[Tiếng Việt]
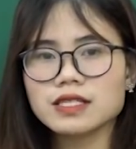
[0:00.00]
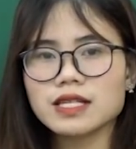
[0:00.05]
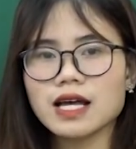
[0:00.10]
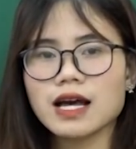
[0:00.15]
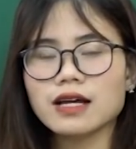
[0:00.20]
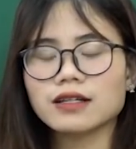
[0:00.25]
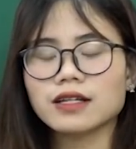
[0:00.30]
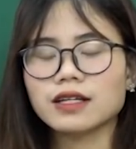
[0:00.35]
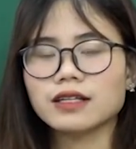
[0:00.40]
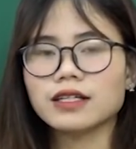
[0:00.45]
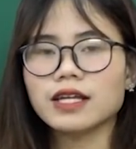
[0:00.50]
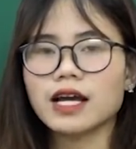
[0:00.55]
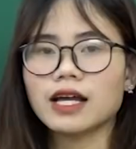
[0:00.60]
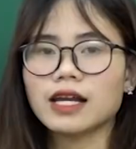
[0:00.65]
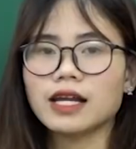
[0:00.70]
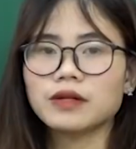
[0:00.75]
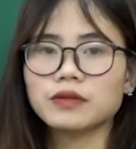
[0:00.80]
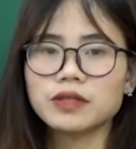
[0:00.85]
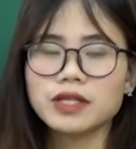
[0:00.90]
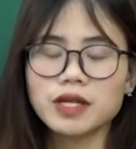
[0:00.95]
sang đến nhà
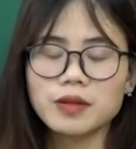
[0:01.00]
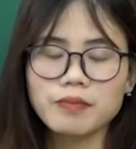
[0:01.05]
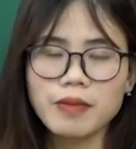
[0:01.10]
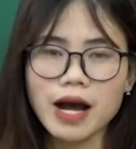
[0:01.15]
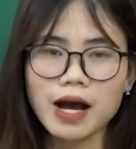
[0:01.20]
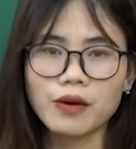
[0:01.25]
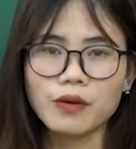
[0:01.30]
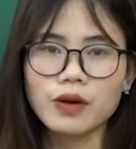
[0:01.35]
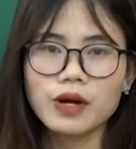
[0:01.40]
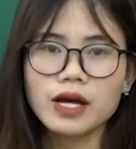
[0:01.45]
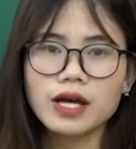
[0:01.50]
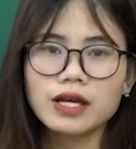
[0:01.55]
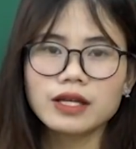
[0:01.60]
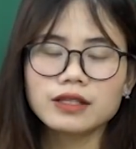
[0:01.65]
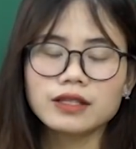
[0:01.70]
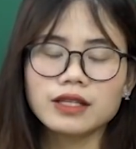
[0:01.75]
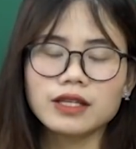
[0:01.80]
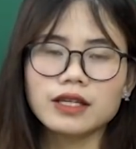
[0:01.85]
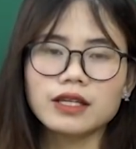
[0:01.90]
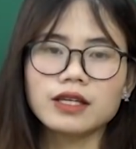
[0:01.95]
lao Thiên Bảo
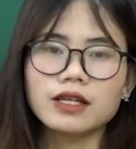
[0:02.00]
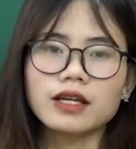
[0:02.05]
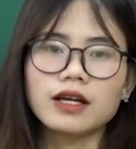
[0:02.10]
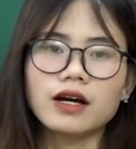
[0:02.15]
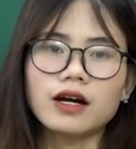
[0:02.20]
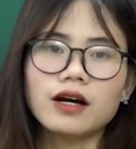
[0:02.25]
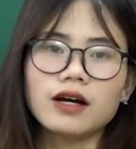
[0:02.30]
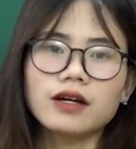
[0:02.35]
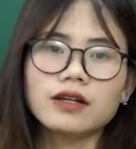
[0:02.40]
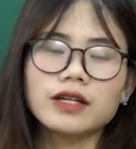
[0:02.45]
thì à,